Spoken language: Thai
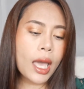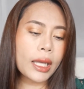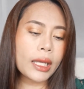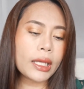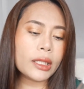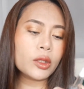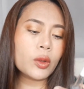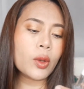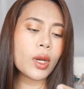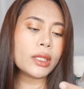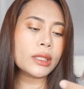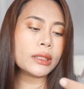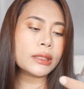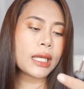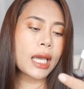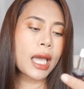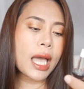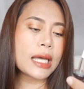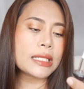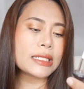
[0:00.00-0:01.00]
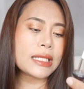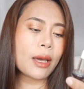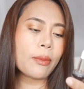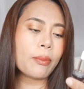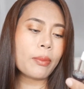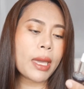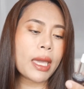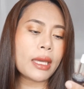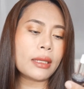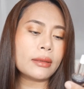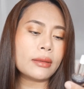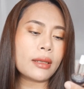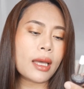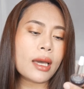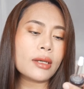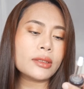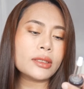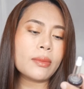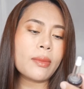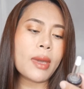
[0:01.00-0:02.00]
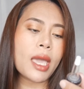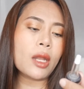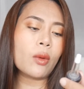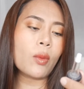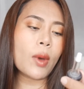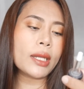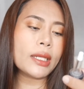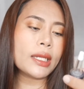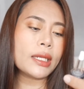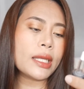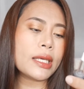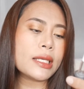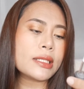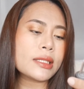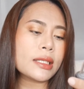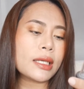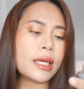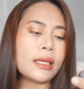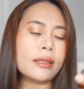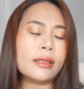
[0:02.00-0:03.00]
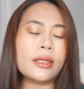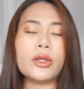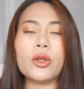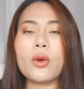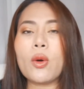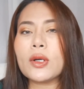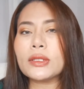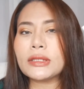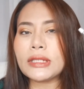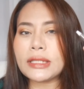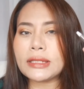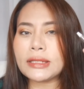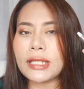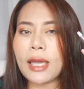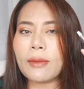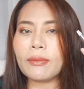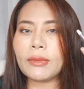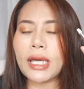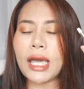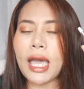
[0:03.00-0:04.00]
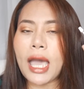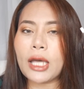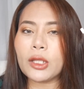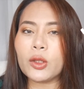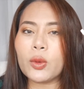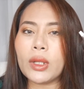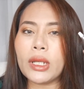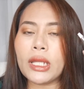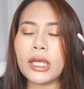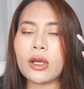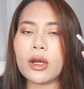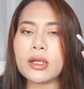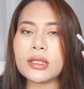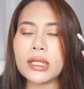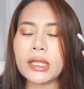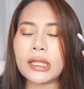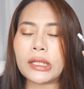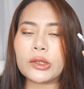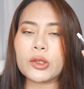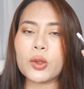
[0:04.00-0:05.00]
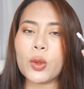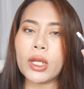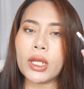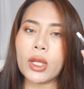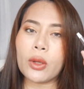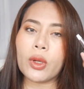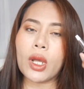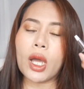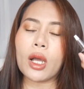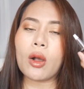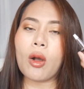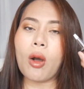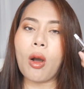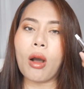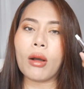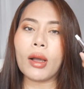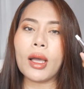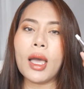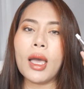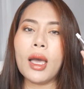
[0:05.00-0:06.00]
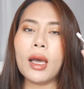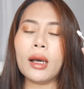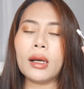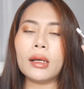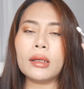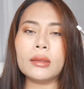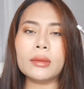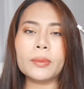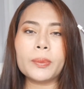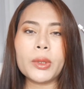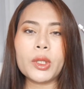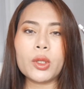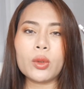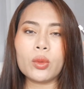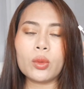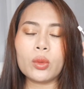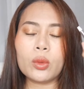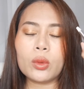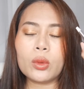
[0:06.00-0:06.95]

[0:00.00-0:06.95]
อีกตัวหนึ่งนะคะจะเป็น ultimate whitening skin renewal system นะคะ ตัวนี้ก็จะช่วยในเรื่องของออผิว